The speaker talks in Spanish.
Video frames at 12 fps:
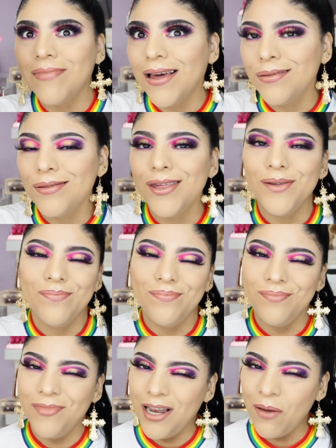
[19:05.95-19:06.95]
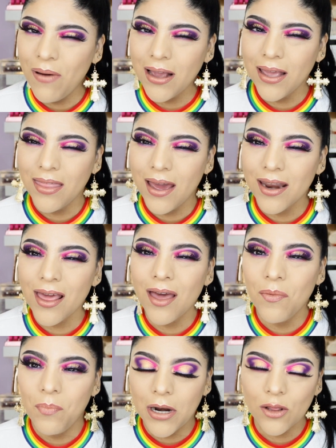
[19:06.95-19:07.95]
así les va a quedar
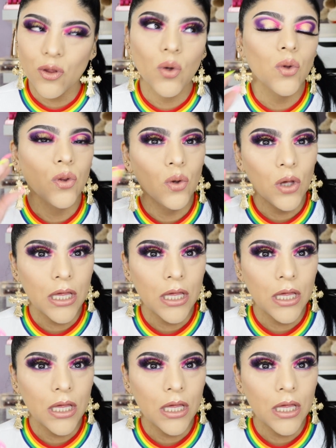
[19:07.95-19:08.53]
parchoso,